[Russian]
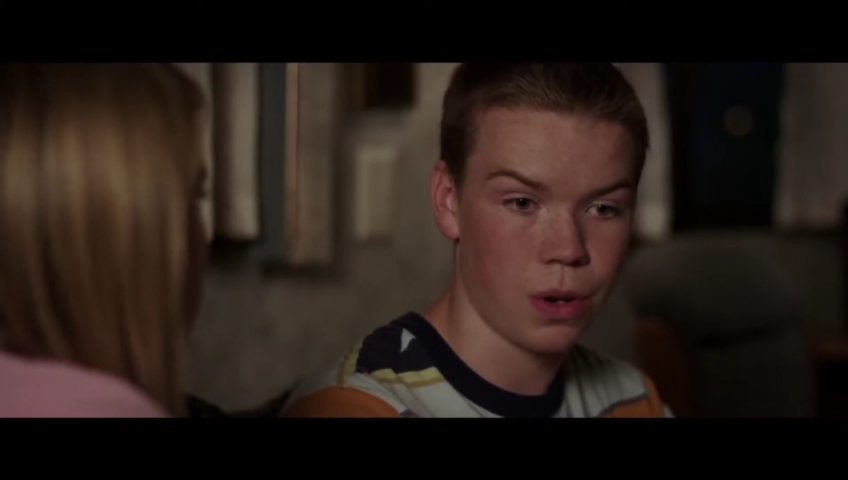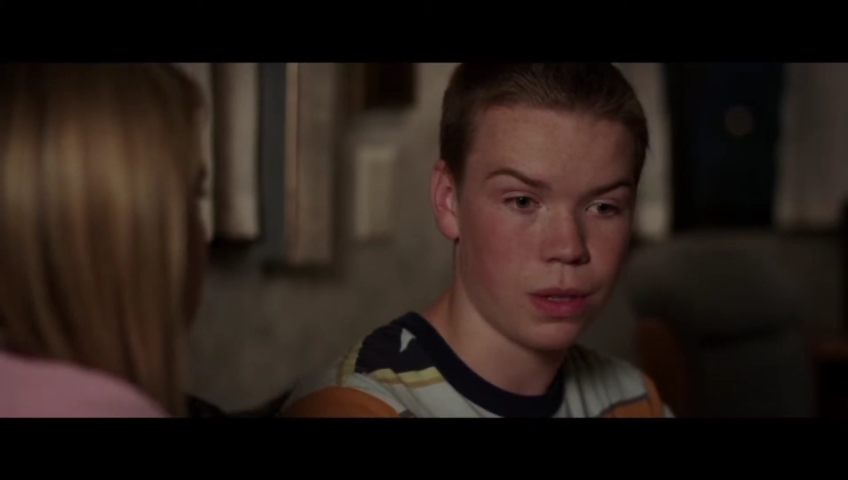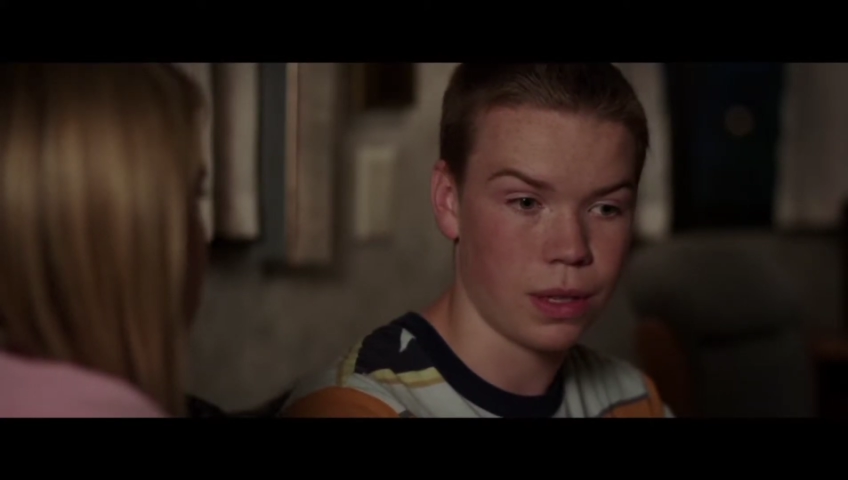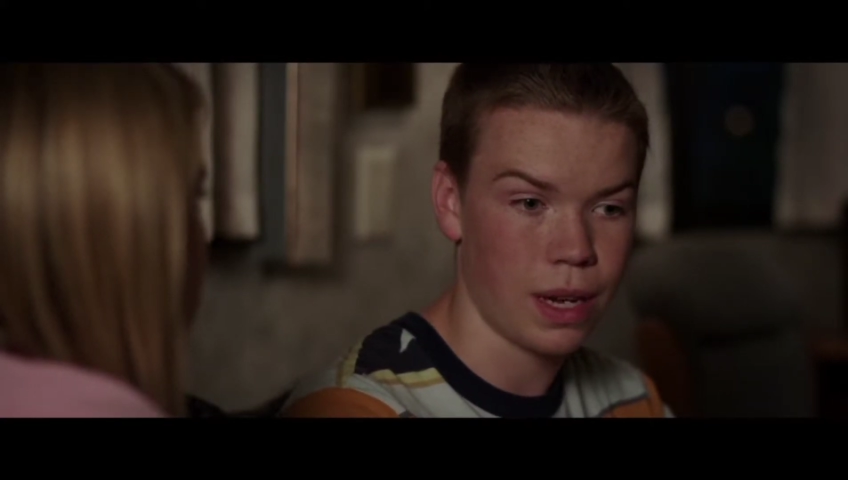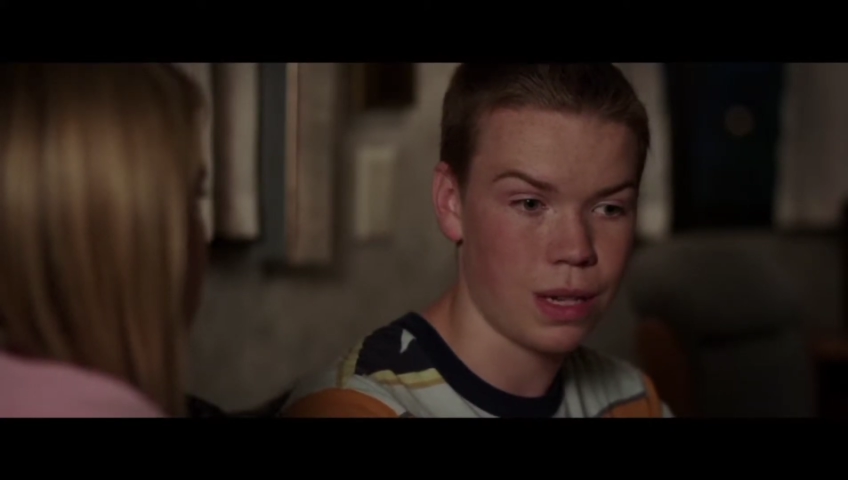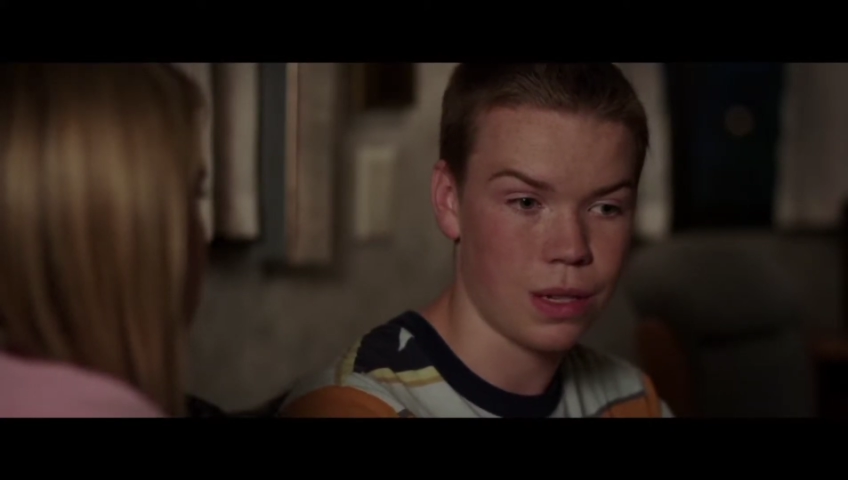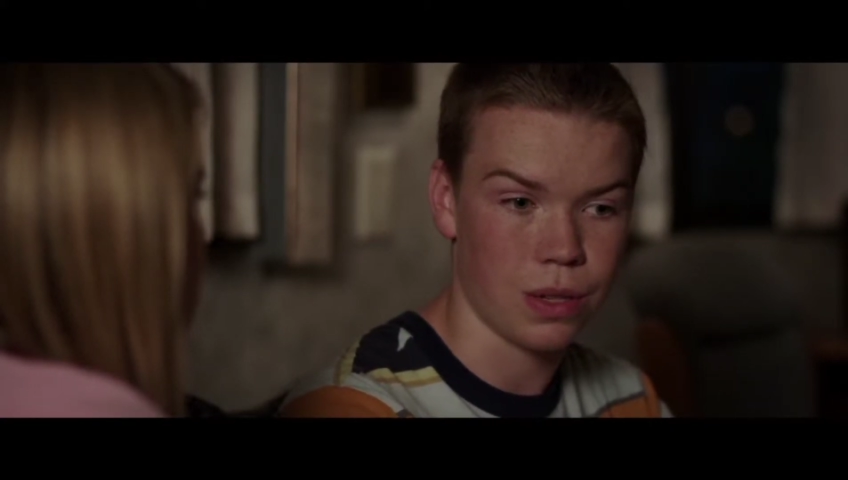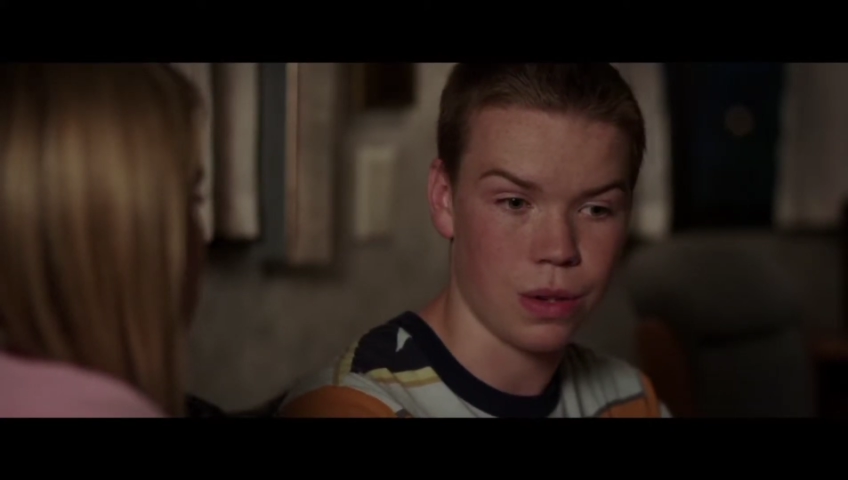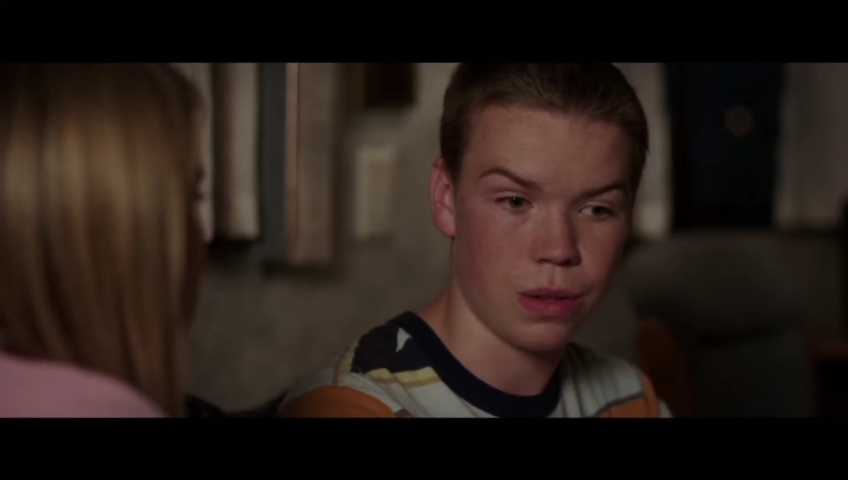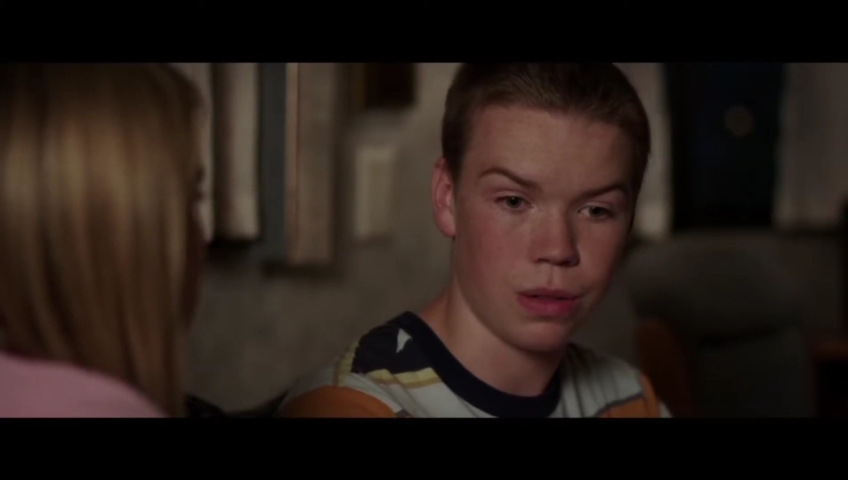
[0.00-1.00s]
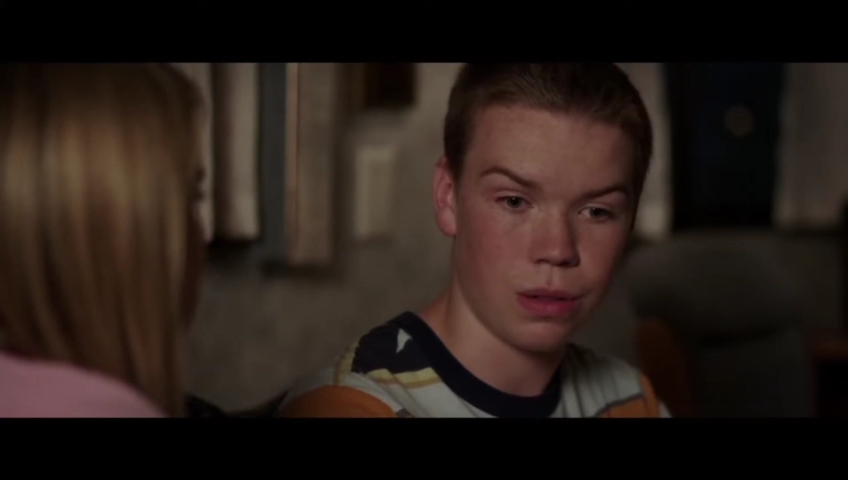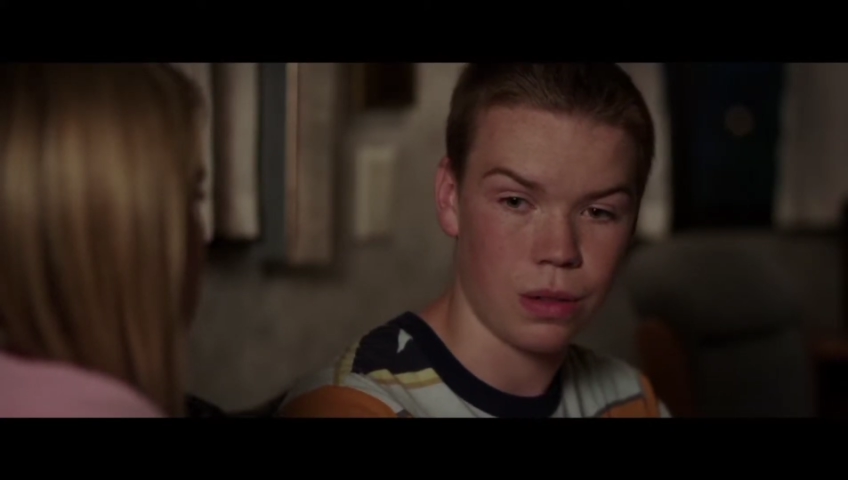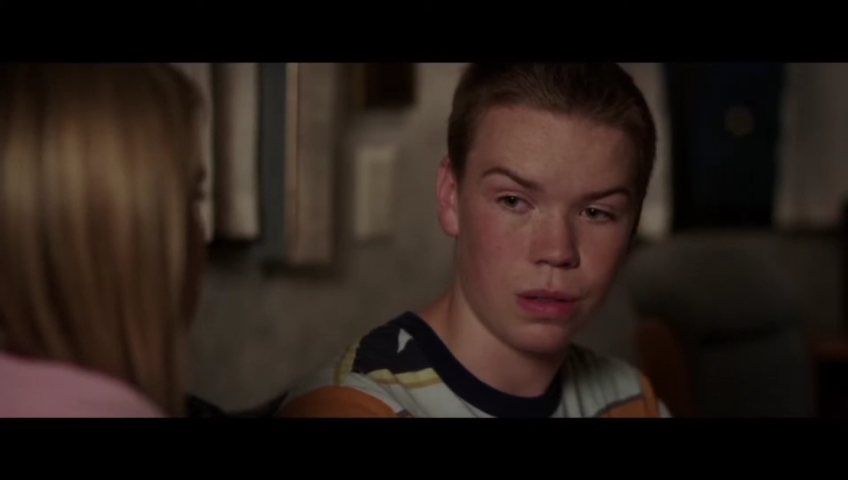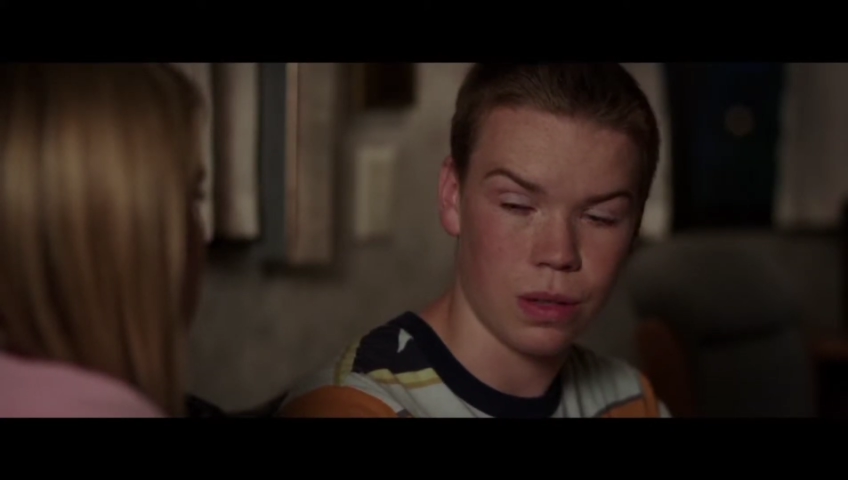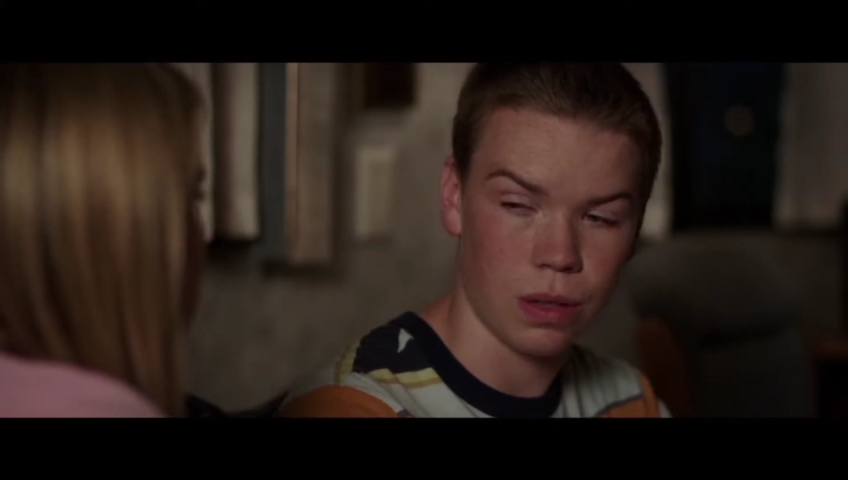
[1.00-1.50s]
берет девушку и целует
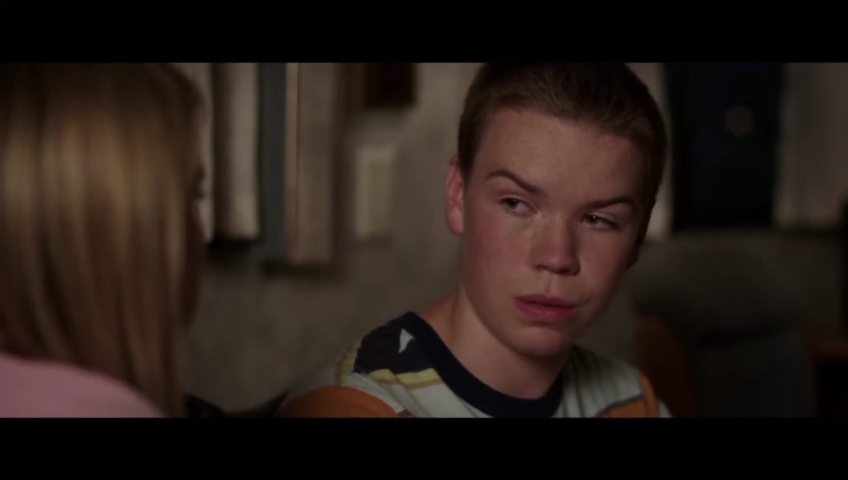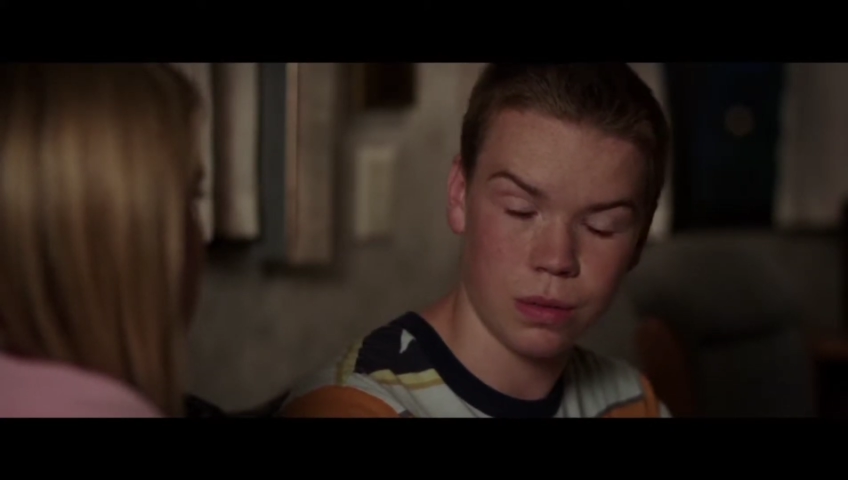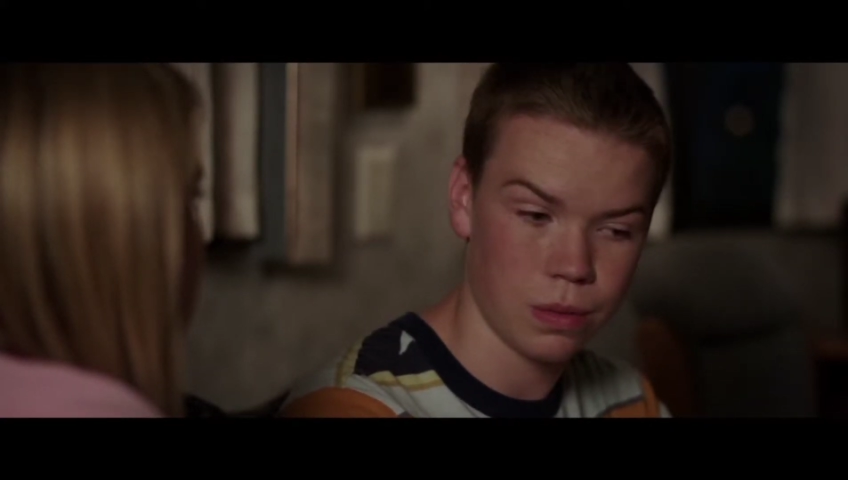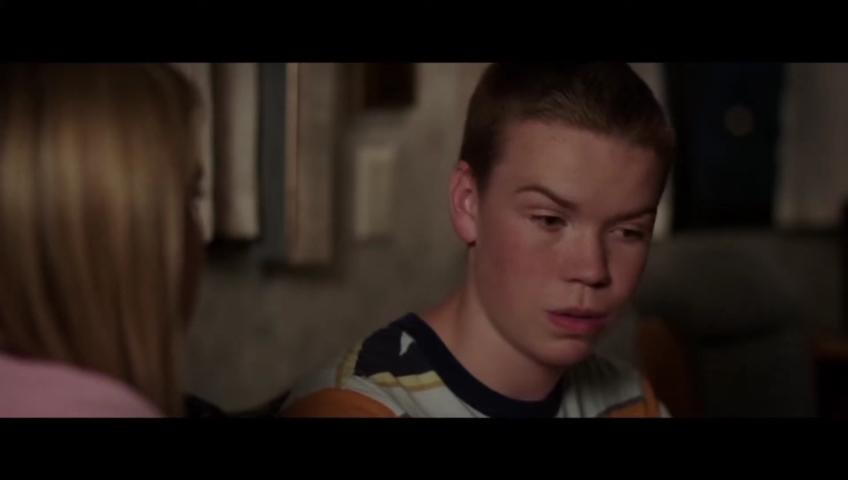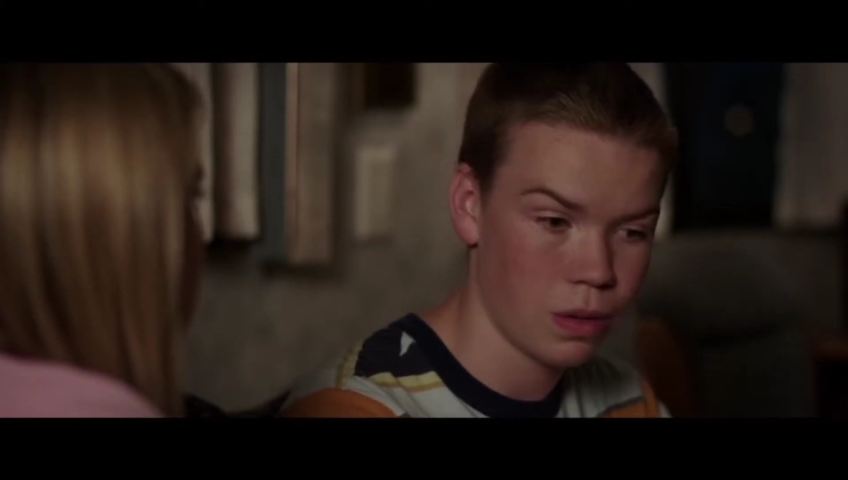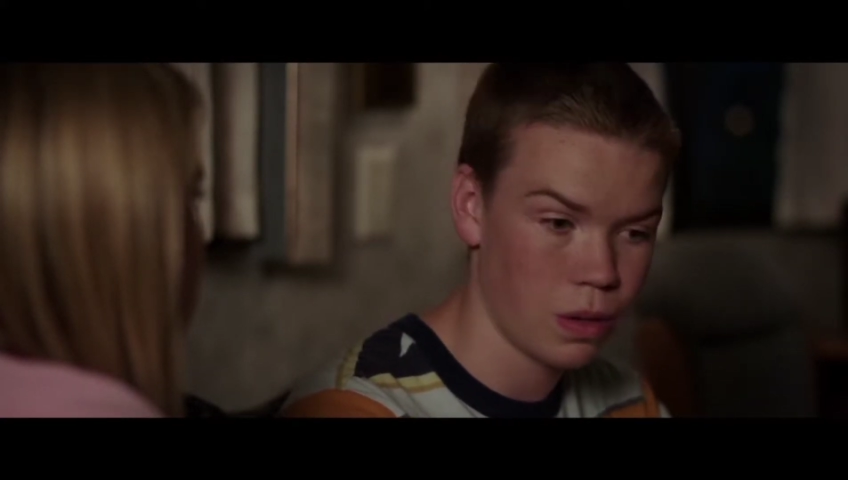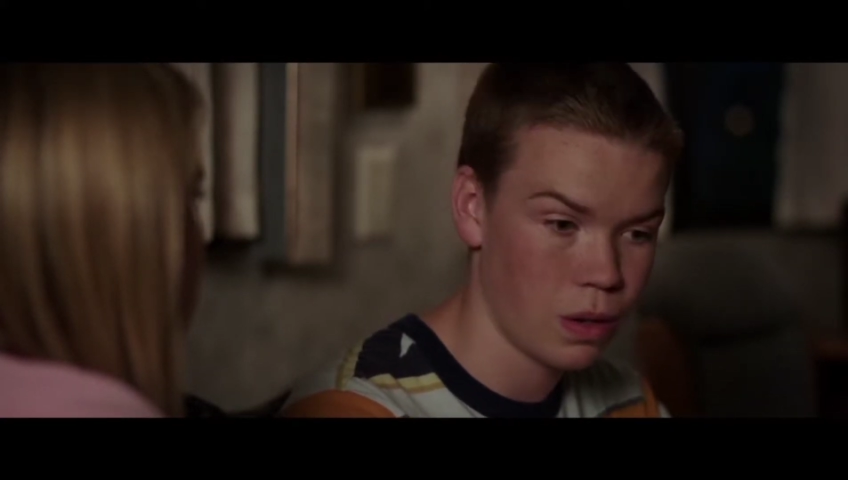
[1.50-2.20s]
ее, понимаешь?